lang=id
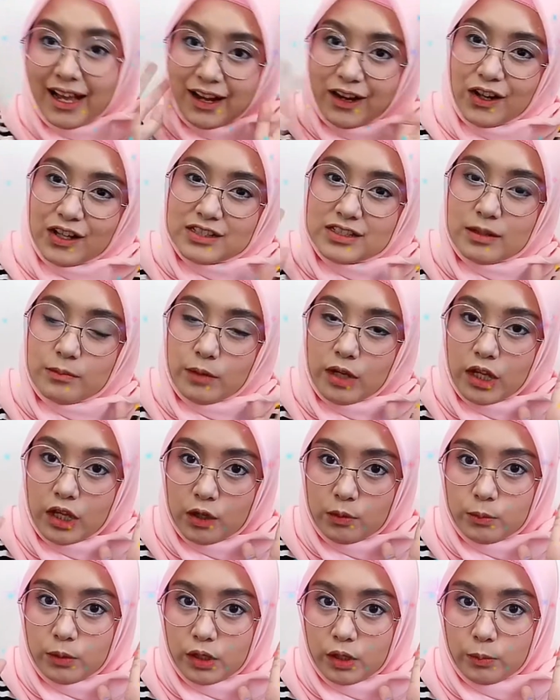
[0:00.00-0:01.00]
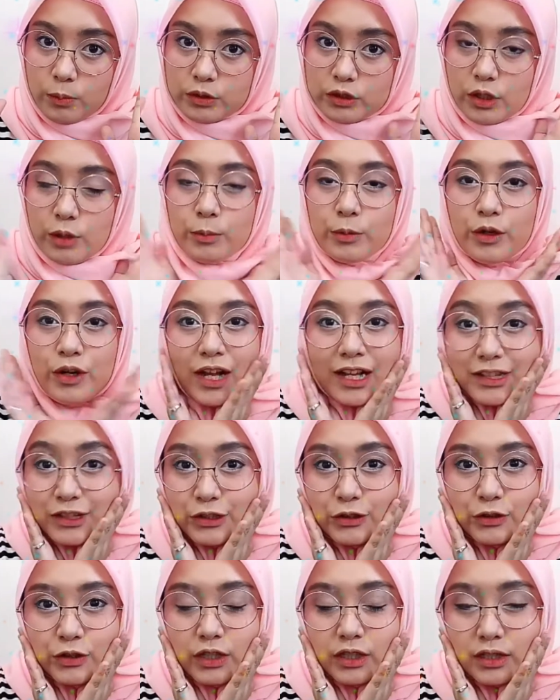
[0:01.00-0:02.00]
Halo assalamualaikum warahmatullahi
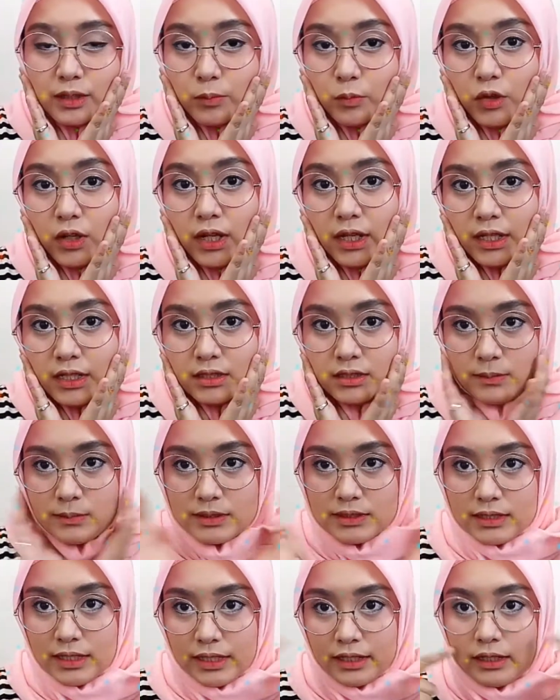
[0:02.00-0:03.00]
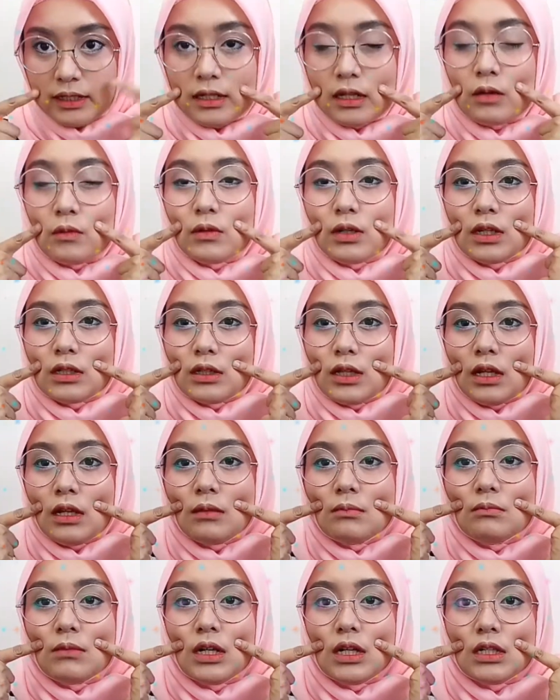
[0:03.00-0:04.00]
wabarakatuh Ketemu lagi sama saya nana
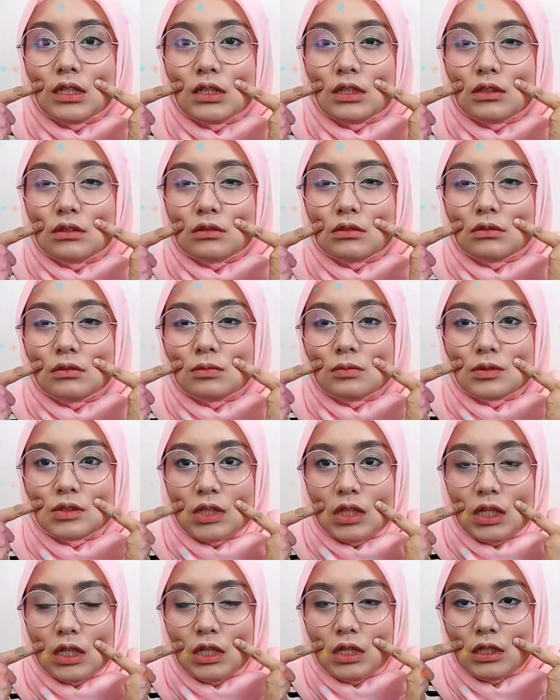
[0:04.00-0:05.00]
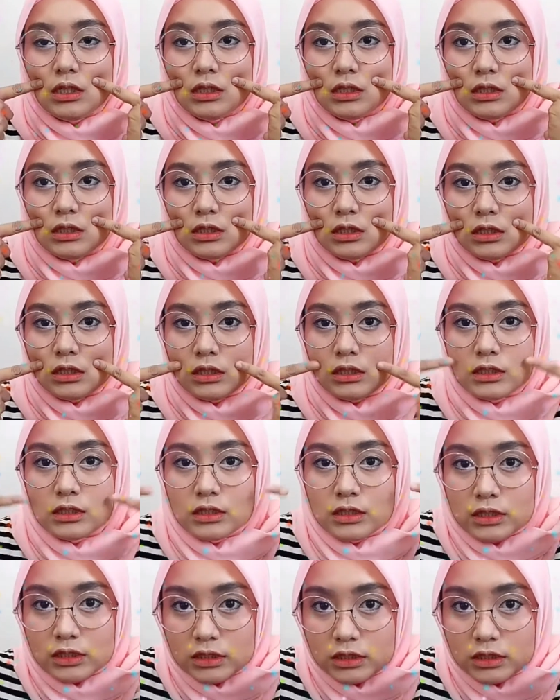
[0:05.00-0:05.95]
Pratama di youtube channel